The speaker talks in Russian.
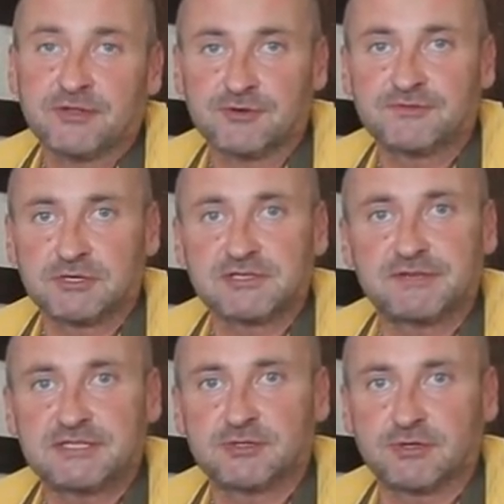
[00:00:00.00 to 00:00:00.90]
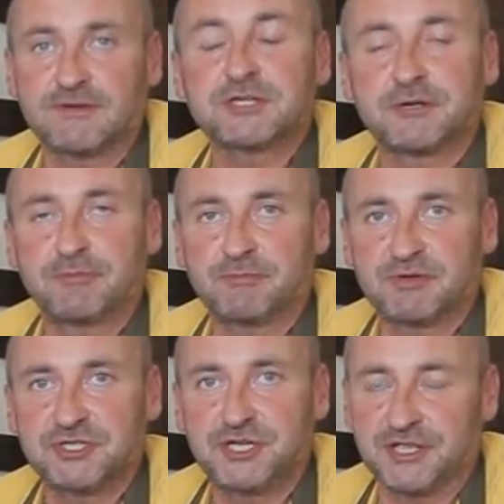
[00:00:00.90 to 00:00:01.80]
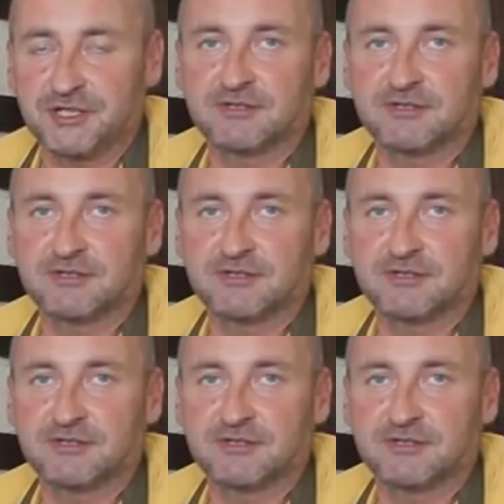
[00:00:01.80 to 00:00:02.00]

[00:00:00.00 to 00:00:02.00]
Но все зависит от ваших предпочтений.